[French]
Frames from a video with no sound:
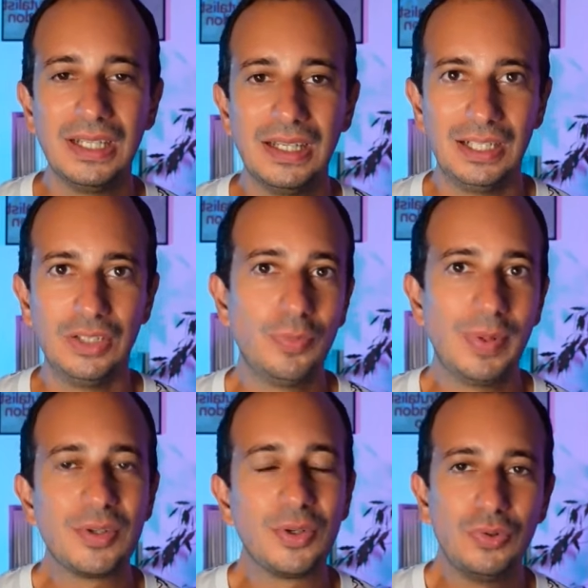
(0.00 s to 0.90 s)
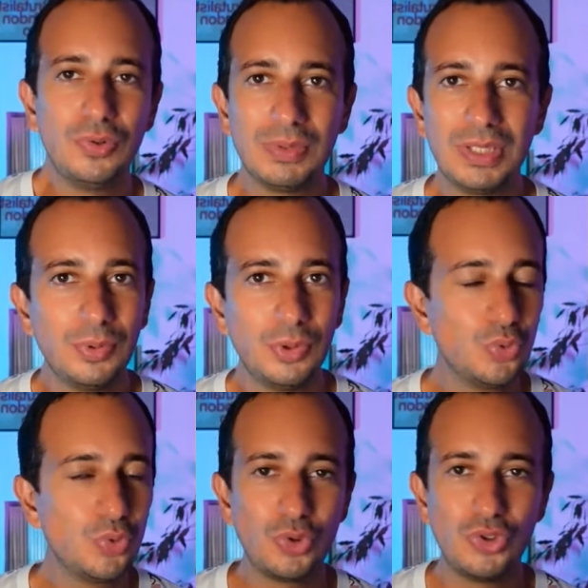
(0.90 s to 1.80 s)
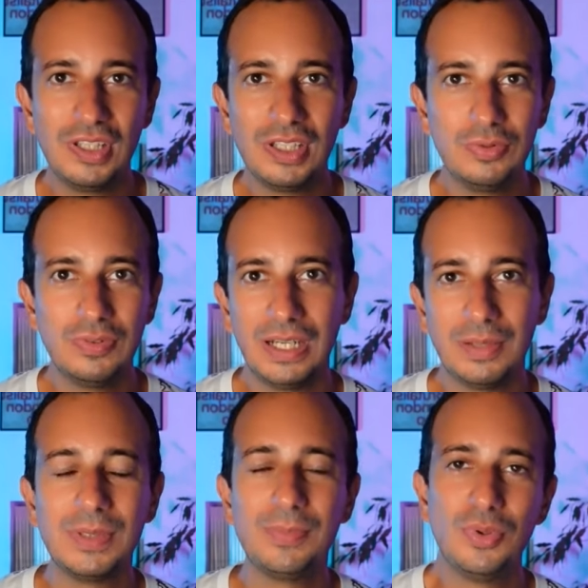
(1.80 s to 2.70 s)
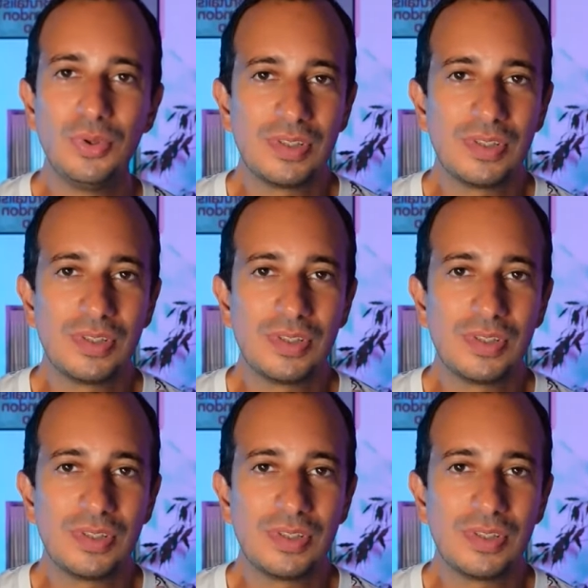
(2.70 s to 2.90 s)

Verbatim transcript: Allez, je vous passe en revue un petit peu tout ce que j'ai découvert un petit peu euh,